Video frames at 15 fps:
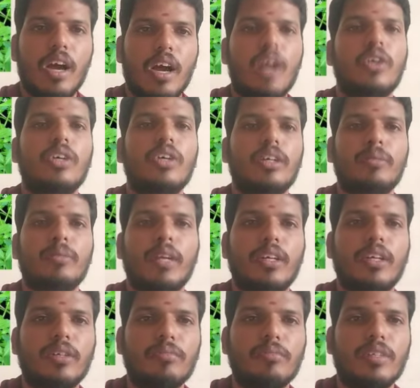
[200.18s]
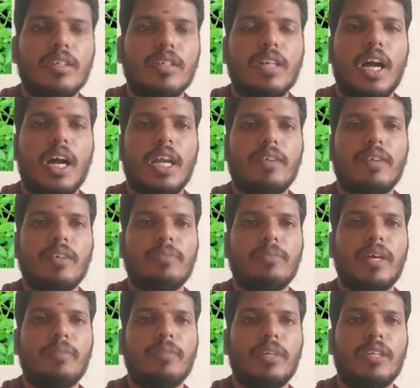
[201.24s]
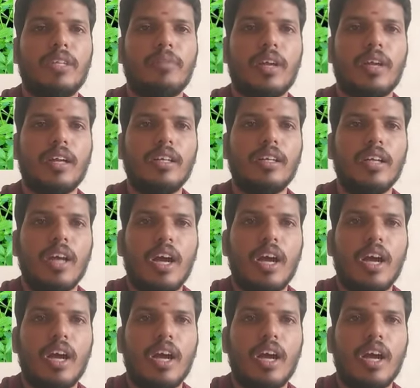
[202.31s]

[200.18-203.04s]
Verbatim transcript: அணுகலும் கிடைக்கும் அனைவரும் பயன்படுத்தி பாருங்கள்